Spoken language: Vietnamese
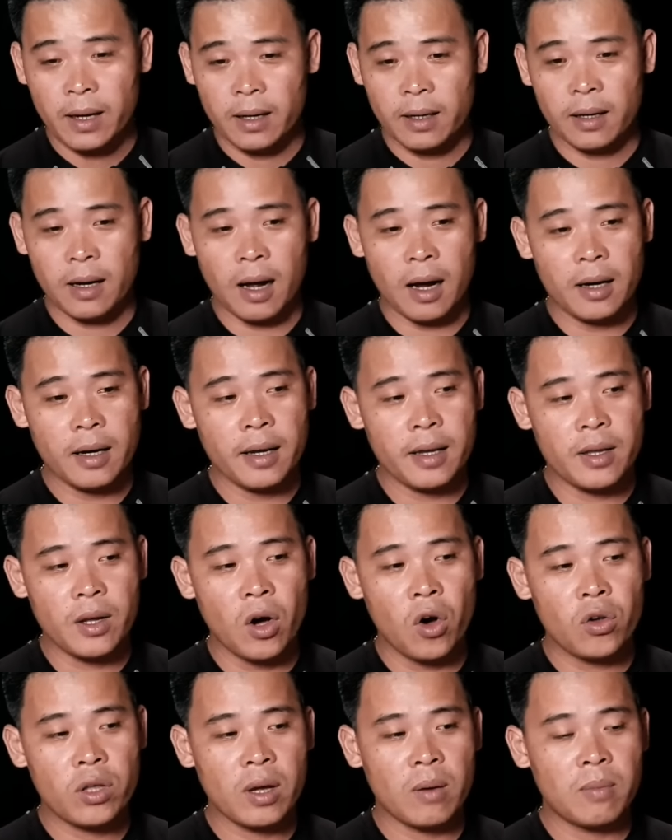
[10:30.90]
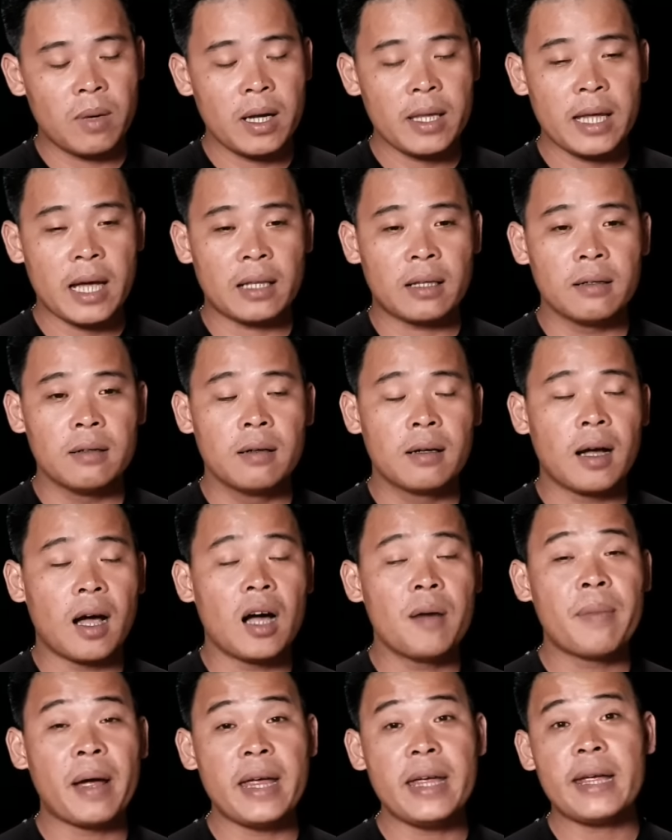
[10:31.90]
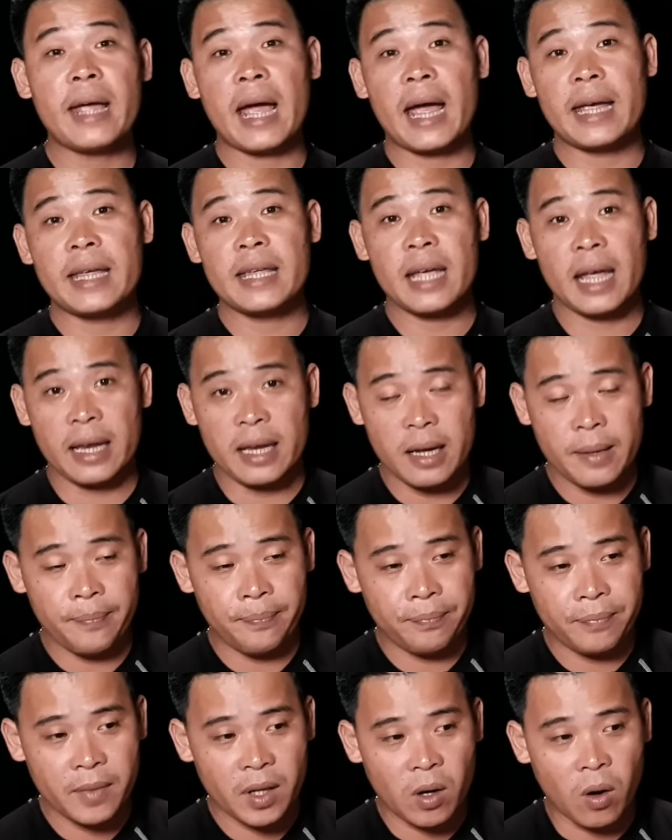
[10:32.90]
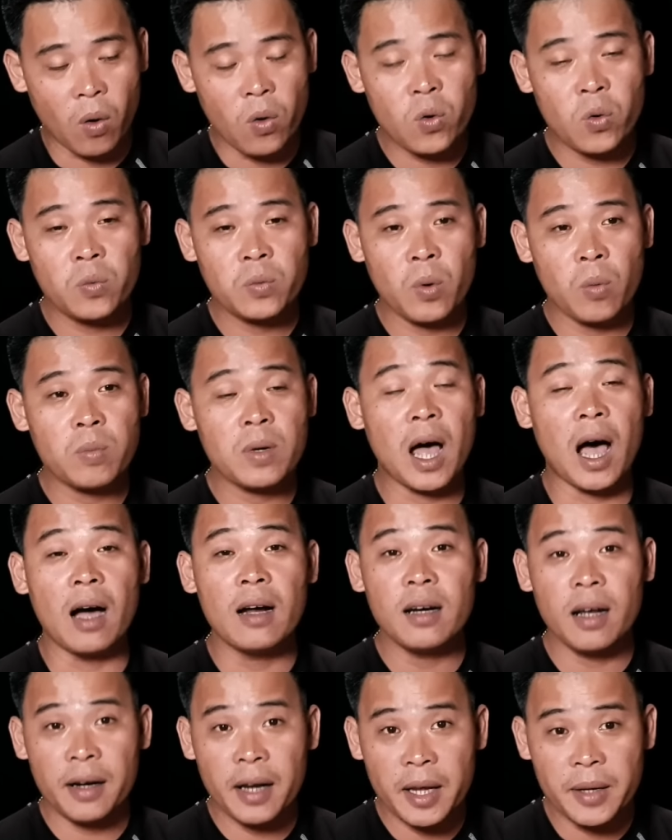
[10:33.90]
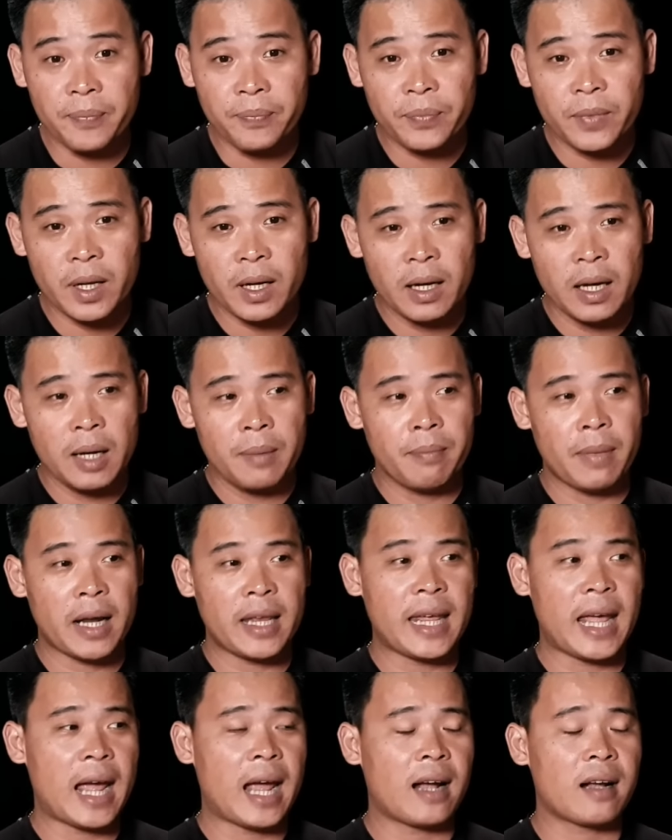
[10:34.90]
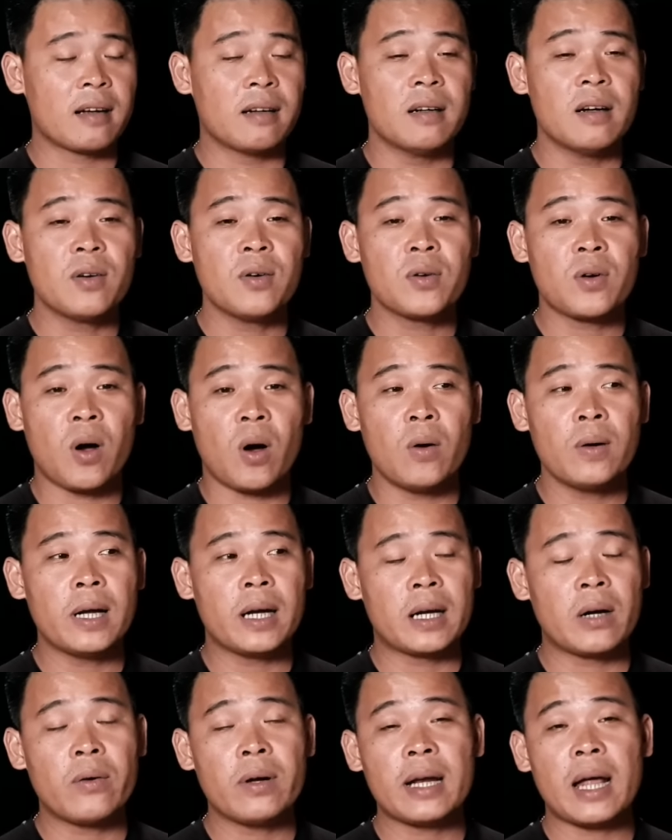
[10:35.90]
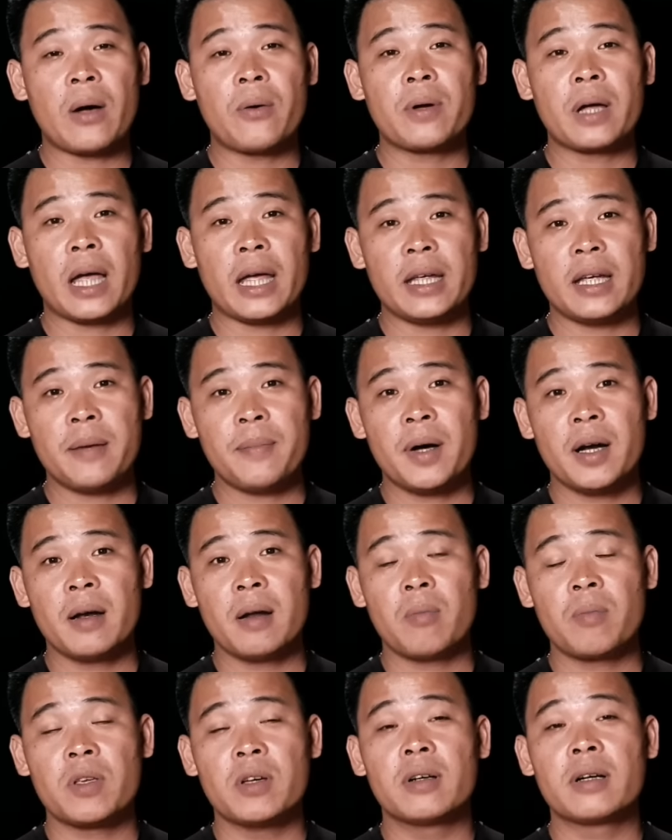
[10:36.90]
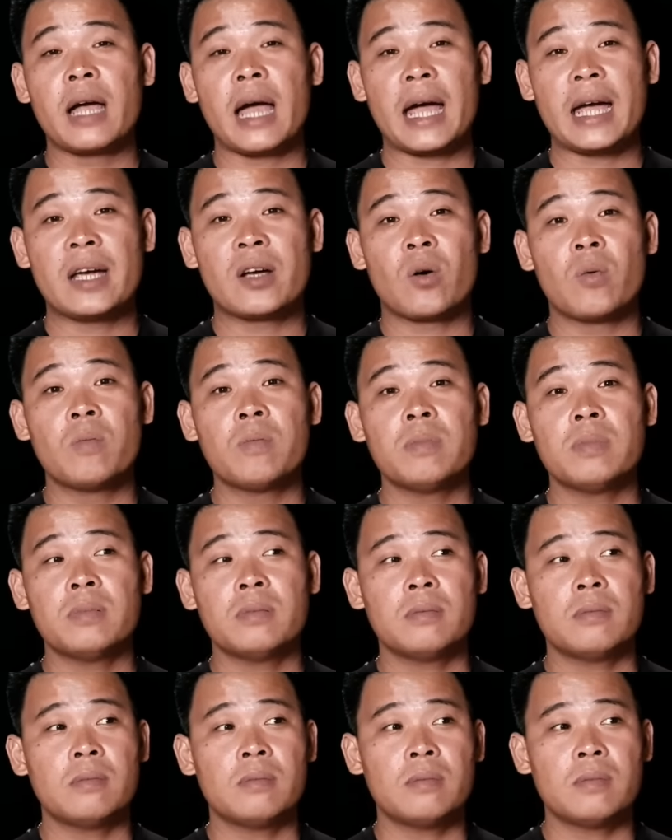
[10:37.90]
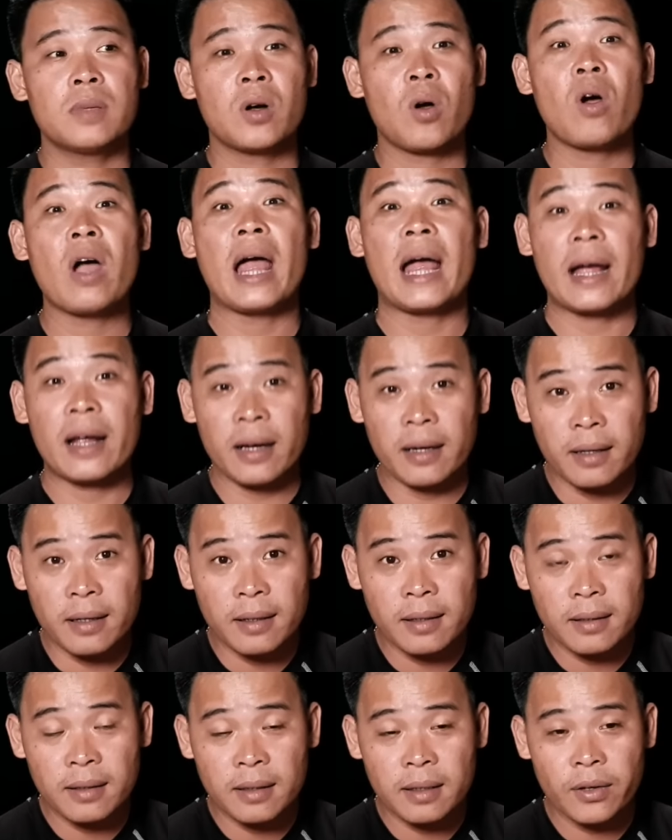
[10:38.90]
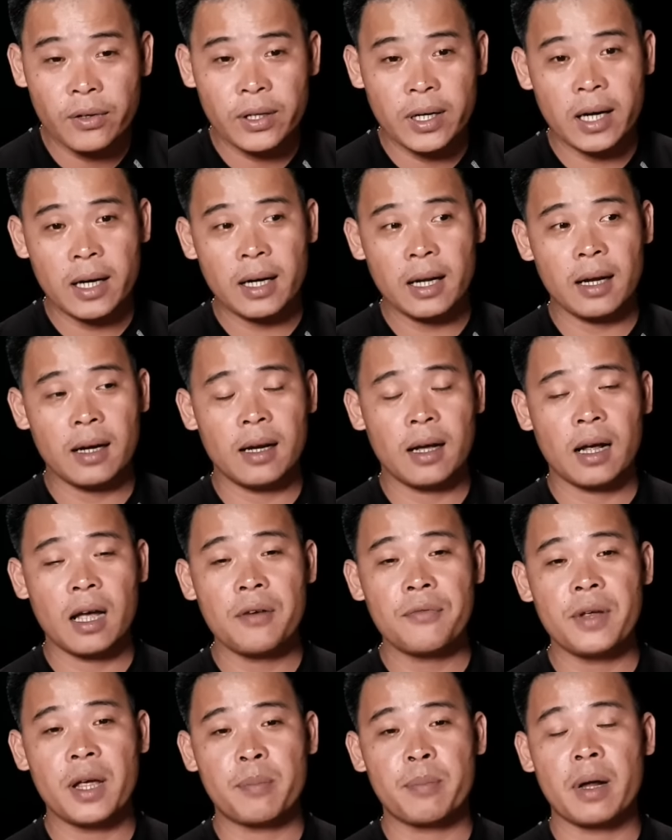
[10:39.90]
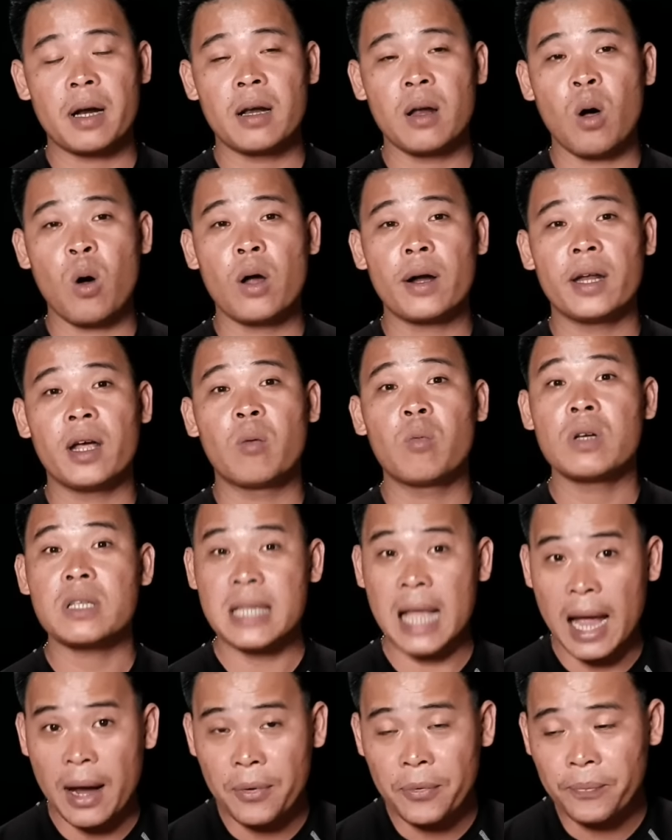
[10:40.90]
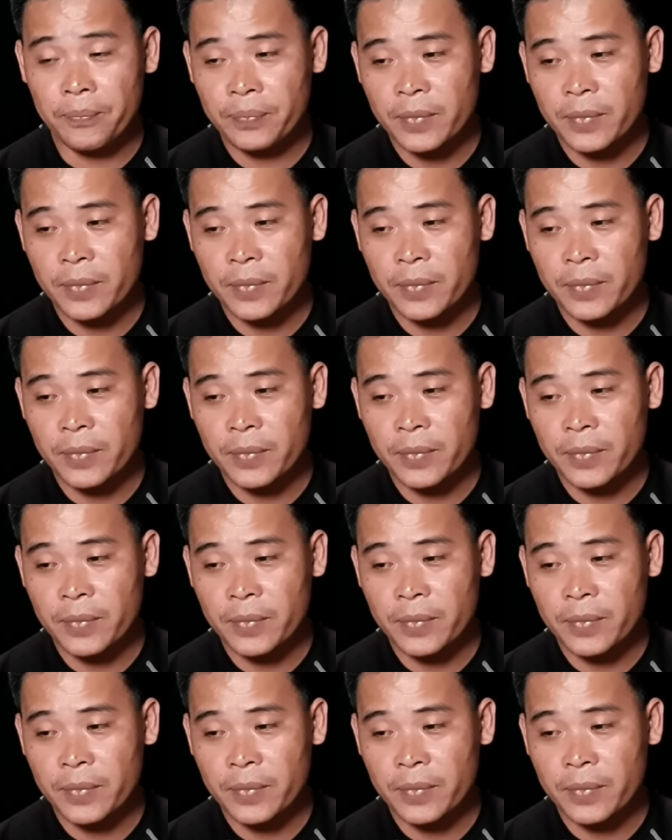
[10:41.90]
đó thì vô trong ở nhà thương ở mấy ngày vậy á cổ cũng cũng đỡ lại đi mà nhà cửa của cổ thì nói nào ngay bên ông dượng hai cũng có ăn cho nên là là cái việc mà lo thì không có sao